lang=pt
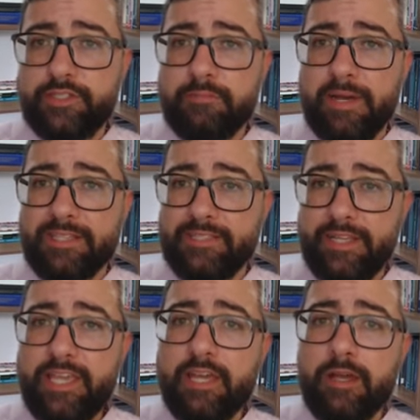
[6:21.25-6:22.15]
se
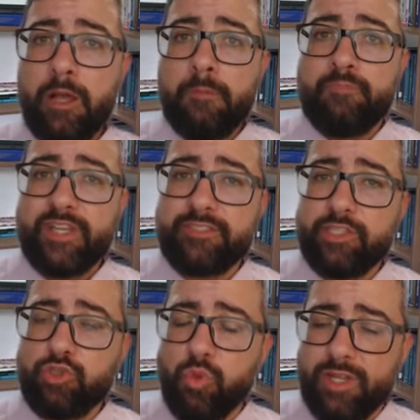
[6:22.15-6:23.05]
baseia na
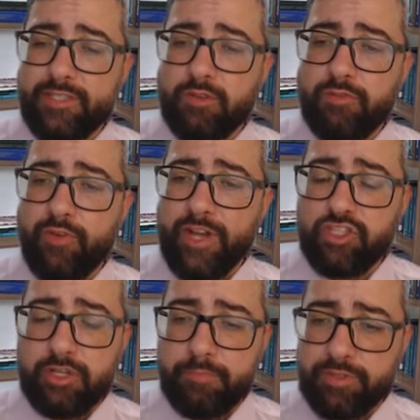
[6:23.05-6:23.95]
situação
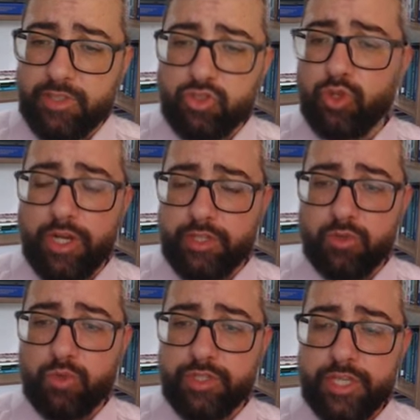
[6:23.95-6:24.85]
fática possessória
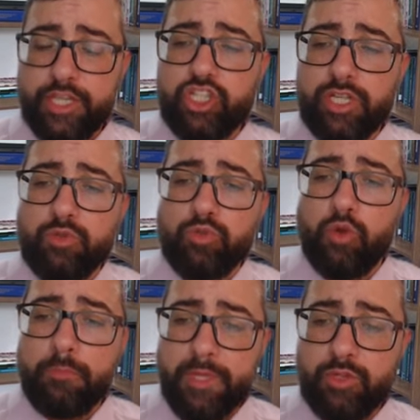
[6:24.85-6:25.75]
da coisa, quem está no
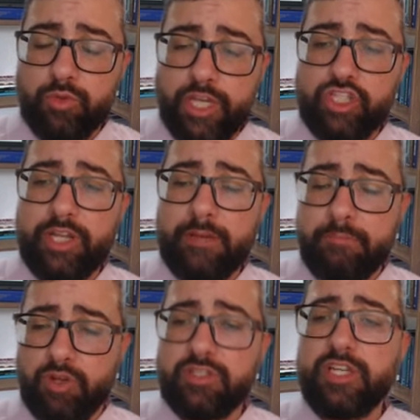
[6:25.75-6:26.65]
domínio, quem está na
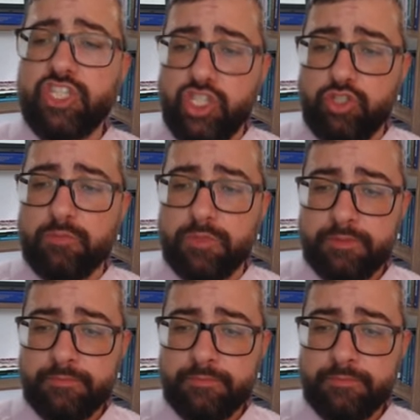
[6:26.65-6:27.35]
posse legítima.